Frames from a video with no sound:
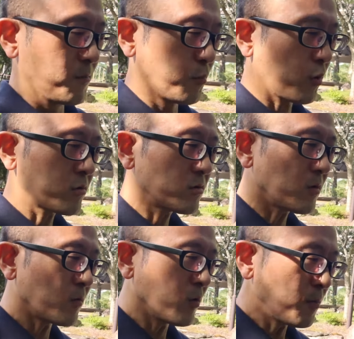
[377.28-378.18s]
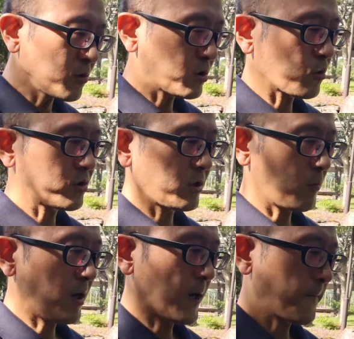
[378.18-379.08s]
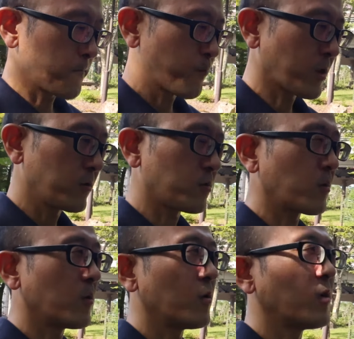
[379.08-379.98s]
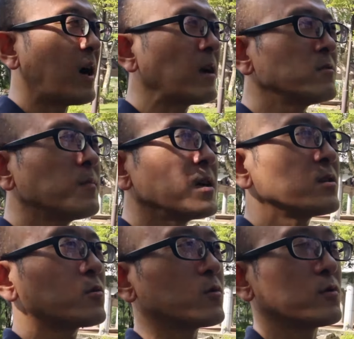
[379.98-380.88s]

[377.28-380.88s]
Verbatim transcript: 僕の思いとしてはそのアルバイト